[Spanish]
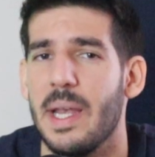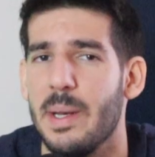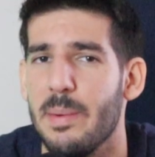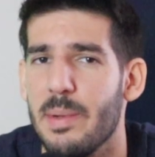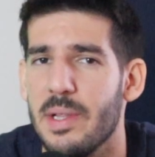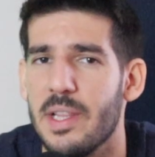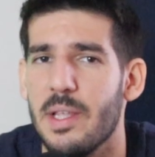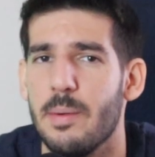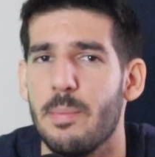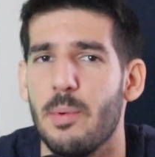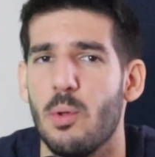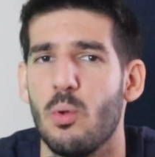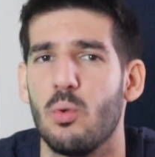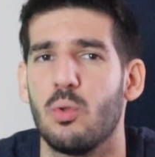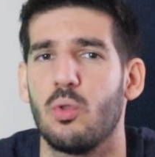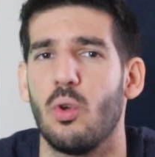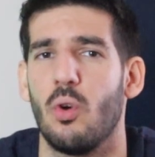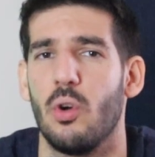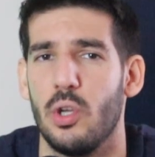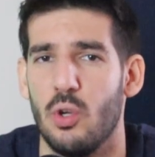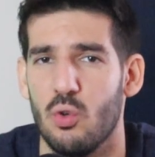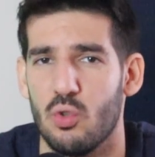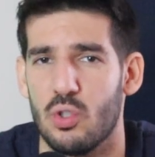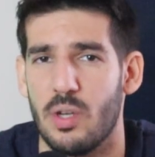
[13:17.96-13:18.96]
a nivel de
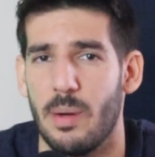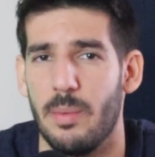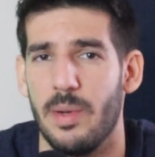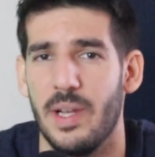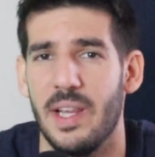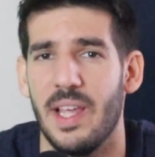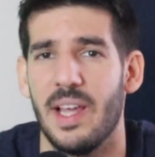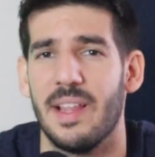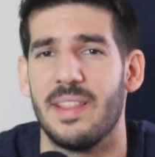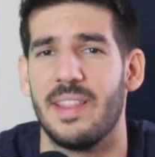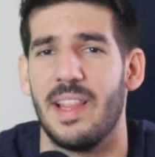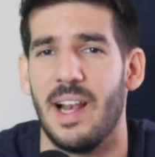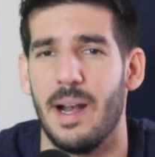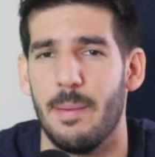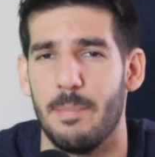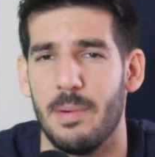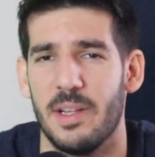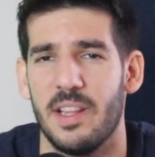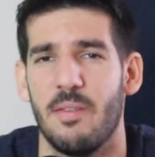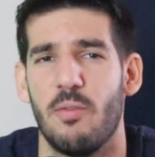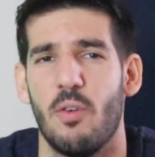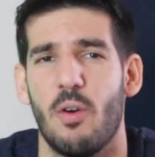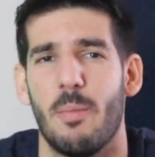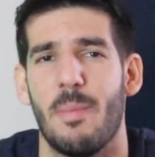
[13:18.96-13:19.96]
producto y usabilidad de la
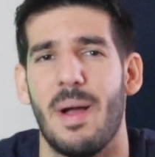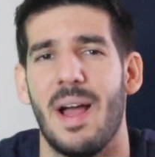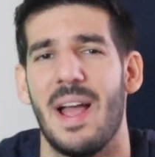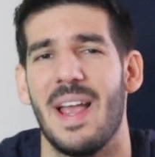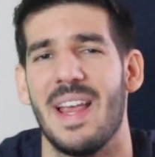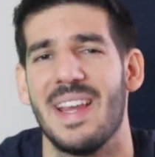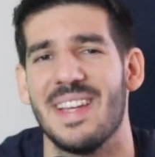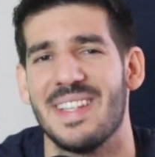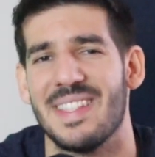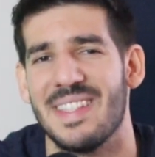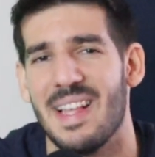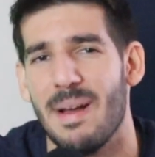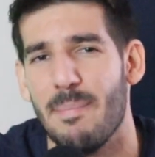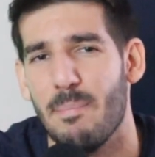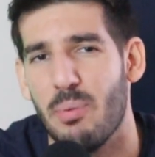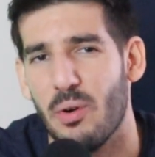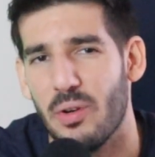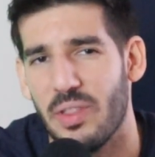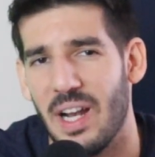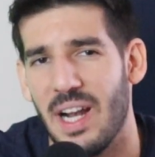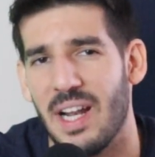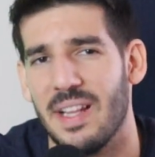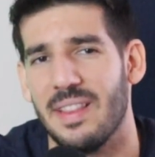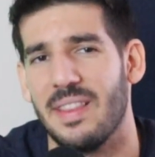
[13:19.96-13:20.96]
plataforma están
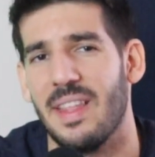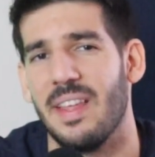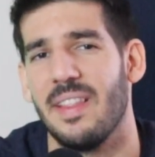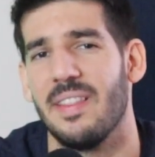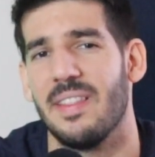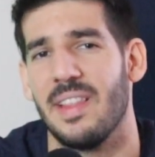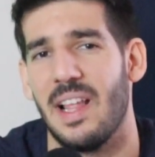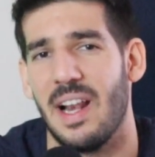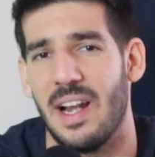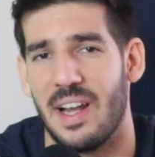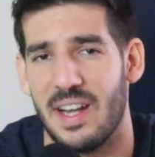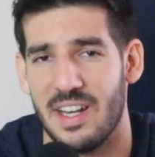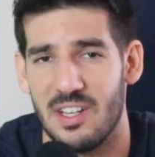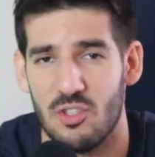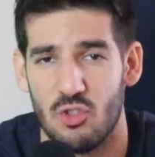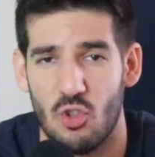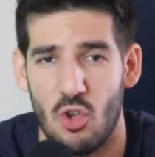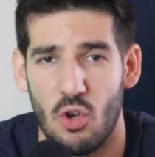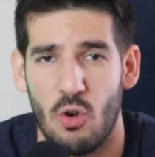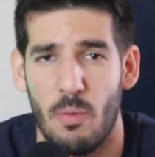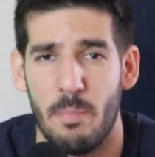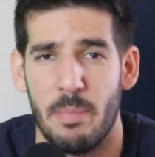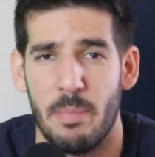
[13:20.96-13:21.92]
por delante del resto de